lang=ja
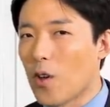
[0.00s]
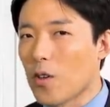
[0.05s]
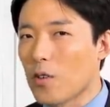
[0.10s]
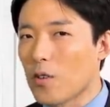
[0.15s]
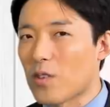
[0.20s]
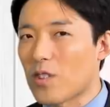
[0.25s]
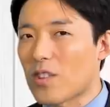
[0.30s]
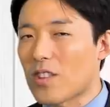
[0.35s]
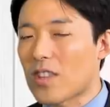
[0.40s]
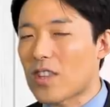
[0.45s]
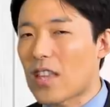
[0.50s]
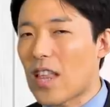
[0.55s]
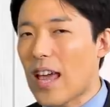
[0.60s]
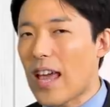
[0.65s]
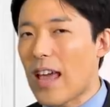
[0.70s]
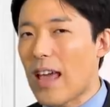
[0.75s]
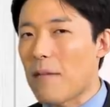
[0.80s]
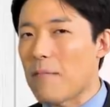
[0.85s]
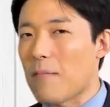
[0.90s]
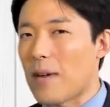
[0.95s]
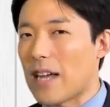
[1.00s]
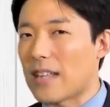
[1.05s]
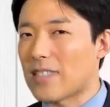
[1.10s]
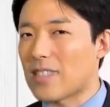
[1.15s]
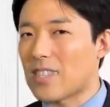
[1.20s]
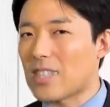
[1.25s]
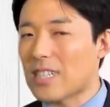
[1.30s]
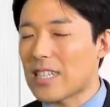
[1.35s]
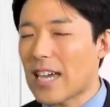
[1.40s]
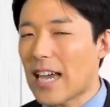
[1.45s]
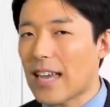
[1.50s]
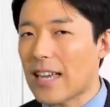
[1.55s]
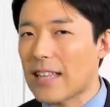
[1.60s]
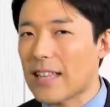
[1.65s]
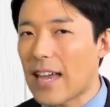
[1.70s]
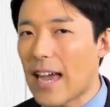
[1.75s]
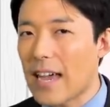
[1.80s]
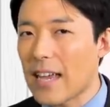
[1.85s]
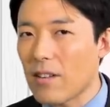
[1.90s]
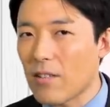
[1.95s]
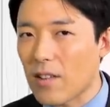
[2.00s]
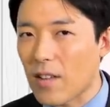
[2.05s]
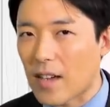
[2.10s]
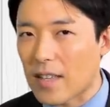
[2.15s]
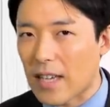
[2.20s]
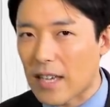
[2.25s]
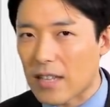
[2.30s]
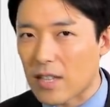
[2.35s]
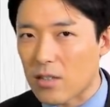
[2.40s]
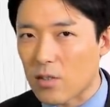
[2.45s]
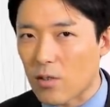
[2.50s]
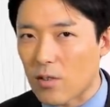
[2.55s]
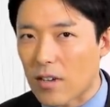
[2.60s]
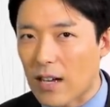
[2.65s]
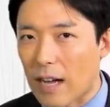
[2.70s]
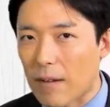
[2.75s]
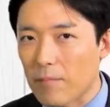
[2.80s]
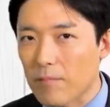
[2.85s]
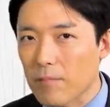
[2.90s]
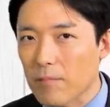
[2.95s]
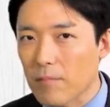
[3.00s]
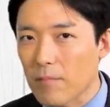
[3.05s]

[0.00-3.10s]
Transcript: 言って間違いないのではないでしょうか。